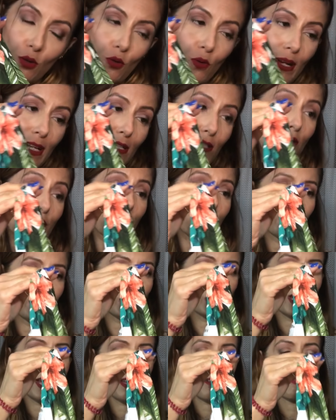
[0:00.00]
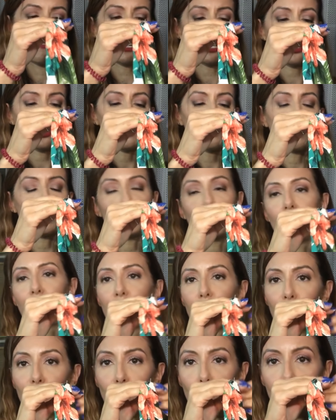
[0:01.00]
Questo invece faccio un po' di
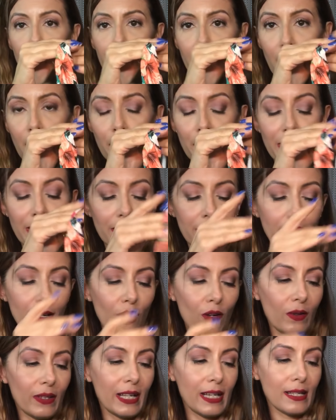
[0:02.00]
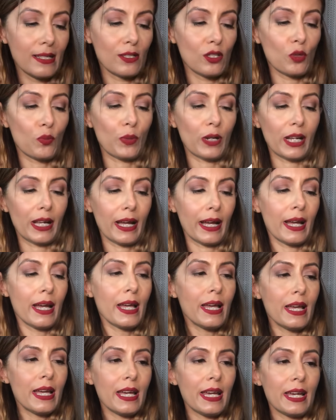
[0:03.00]
difficoltà a metterlo adesso perché
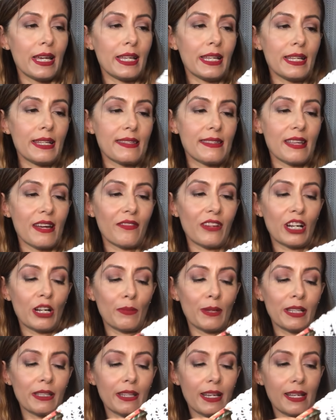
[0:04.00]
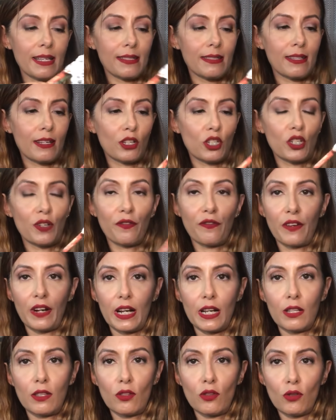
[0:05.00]
inizia veramente a esserci
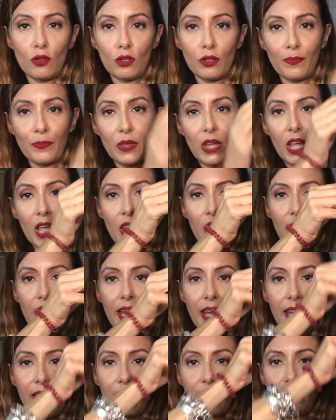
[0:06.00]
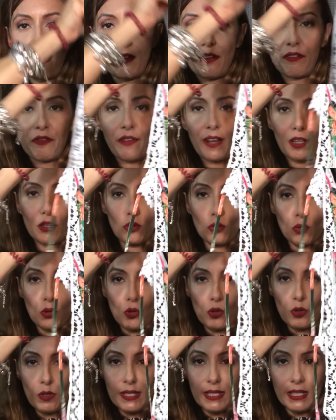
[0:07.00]
freddo. È eh, fatto
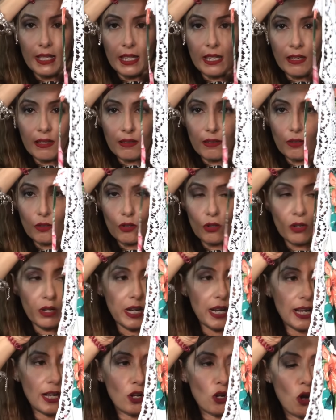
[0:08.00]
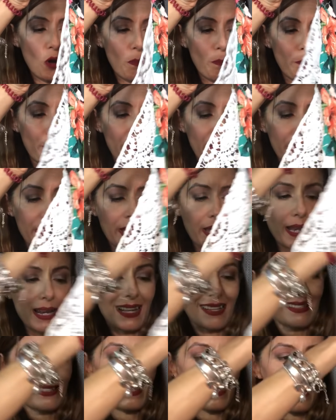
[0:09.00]
così, con le coppe,
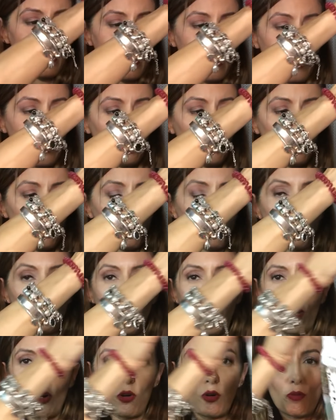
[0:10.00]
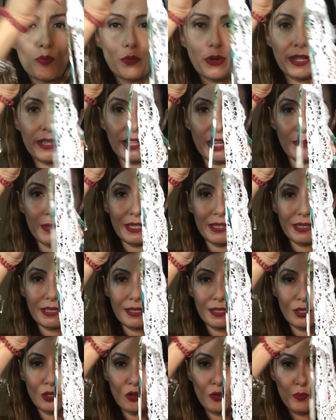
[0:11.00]
la schiena tutta completamente
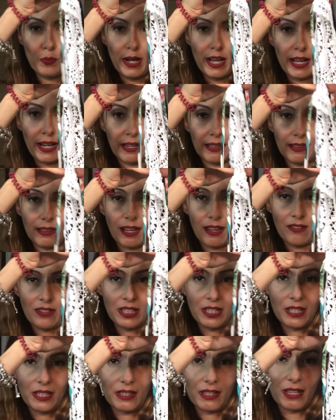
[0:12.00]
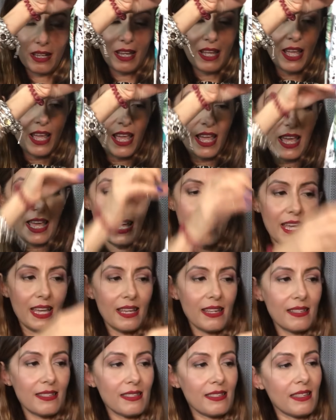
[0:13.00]
scoperta, vedete?
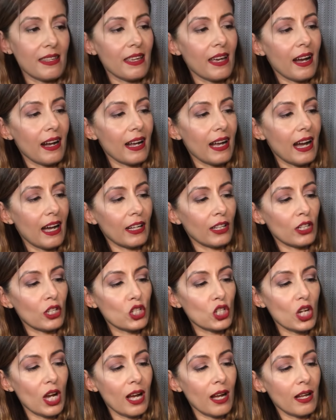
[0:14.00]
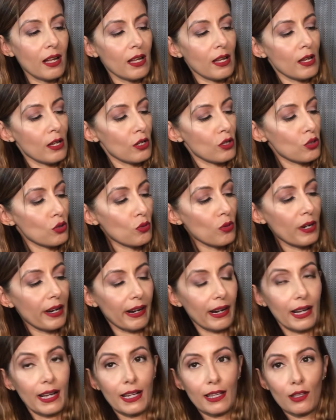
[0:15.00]
E si aggancia sul
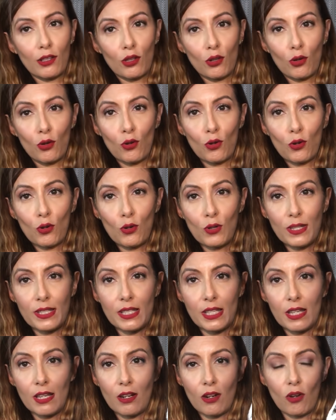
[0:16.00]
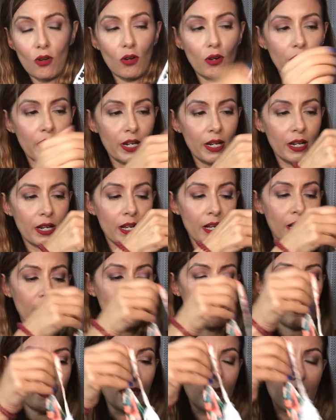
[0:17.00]
retro così con...